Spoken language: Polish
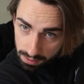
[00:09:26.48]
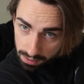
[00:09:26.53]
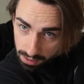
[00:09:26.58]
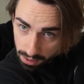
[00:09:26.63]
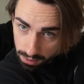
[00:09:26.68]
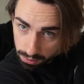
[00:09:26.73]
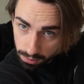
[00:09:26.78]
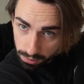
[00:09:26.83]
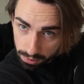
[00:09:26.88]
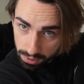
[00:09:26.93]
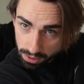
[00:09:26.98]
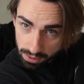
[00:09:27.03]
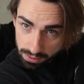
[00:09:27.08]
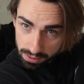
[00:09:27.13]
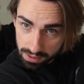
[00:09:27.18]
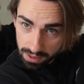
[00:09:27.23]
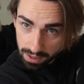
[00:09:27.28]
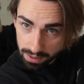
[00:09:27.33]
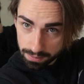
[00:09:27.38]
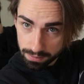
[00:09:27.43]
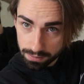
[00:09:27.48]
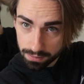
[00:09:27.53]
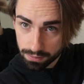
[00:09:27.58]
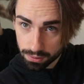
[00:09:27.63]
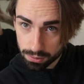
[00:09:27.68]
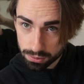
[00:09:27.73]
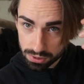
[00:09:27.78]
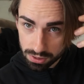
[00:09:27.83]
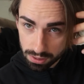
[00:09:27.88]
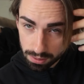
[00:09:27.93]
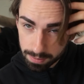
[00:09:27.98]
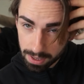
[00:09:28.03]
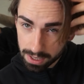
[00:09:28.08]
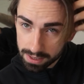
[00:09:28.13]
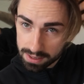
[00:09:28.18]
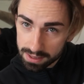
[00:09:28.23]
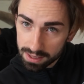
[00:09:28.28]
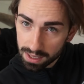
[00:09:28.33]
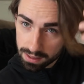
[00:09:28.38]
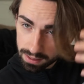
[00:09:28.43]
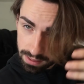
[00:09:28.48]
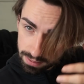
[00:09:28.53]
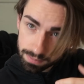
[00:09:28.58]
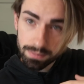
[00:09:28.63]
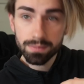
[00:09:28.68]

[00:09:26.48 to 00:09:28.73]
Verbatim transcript: kilkukrotnie w różnych miejscach.